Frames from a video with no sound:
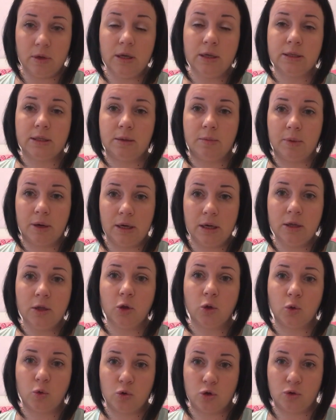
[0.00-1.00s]
Листья
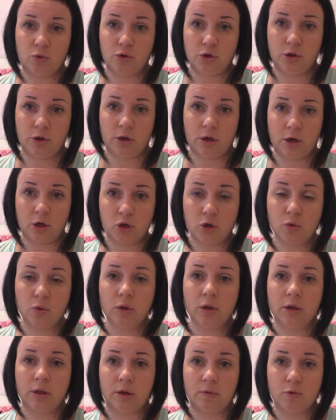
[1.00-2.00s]
малины тоже очень
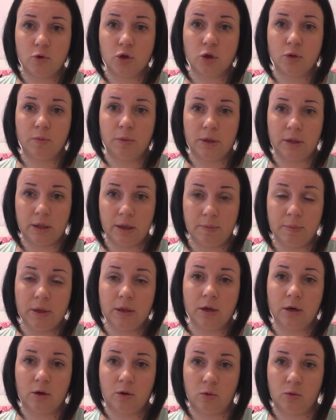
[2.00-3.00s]
хорошо для того, чтобы
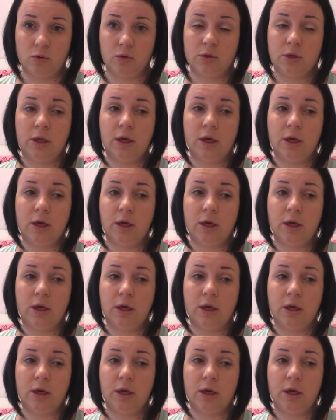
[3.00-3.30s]
эндометрий рос.